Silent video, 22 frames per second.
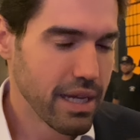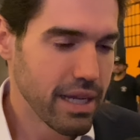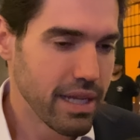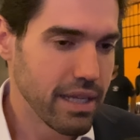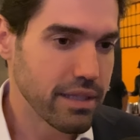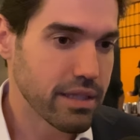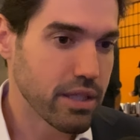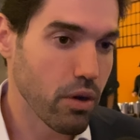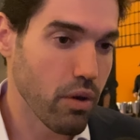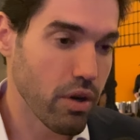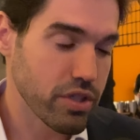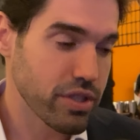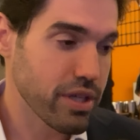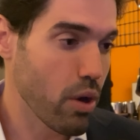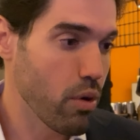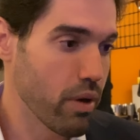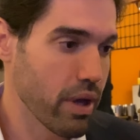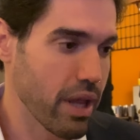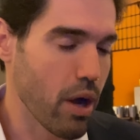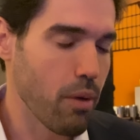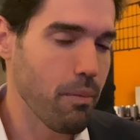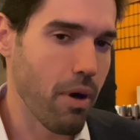Então acho que é
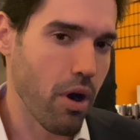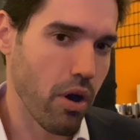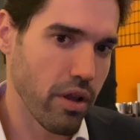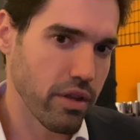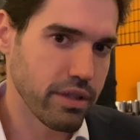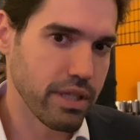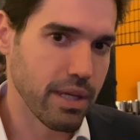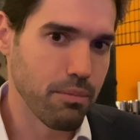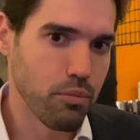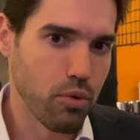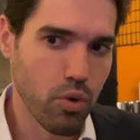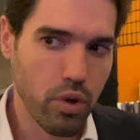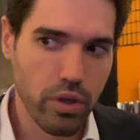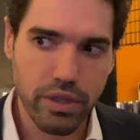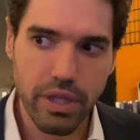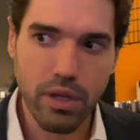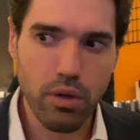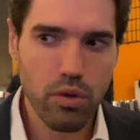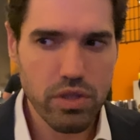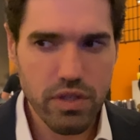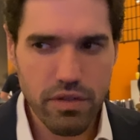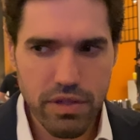um, é um maior atributo.
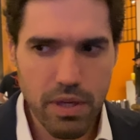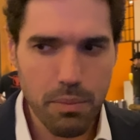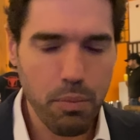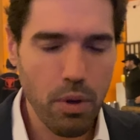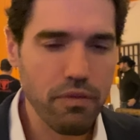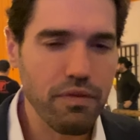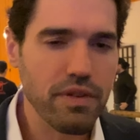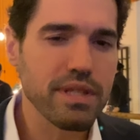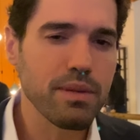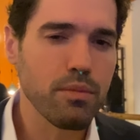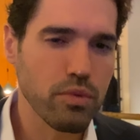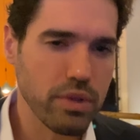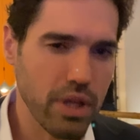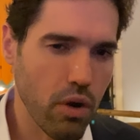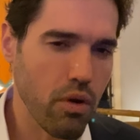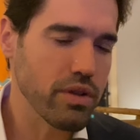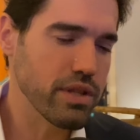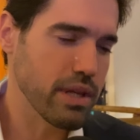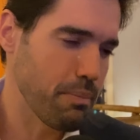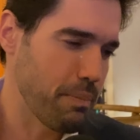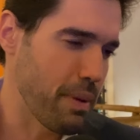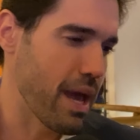Inclusive você pode fazer muita
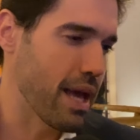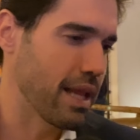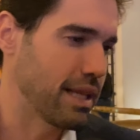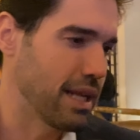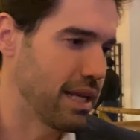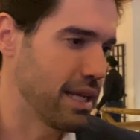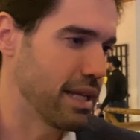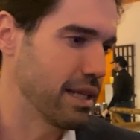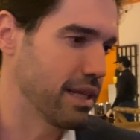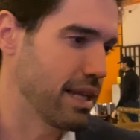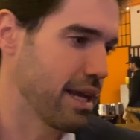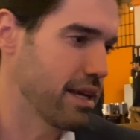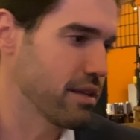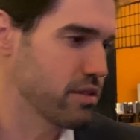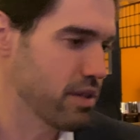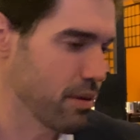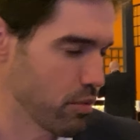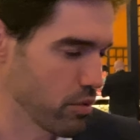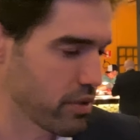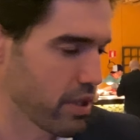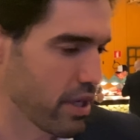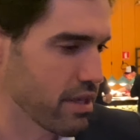coisa a pé dali, né? Isso
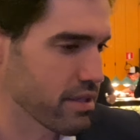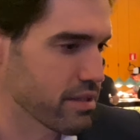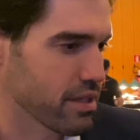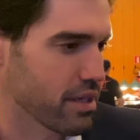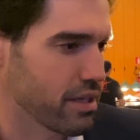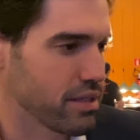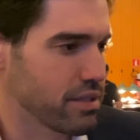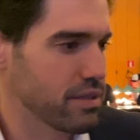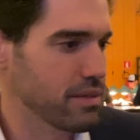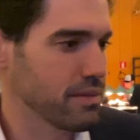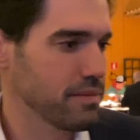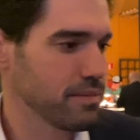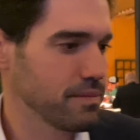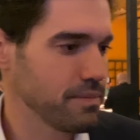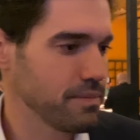é muito interessante.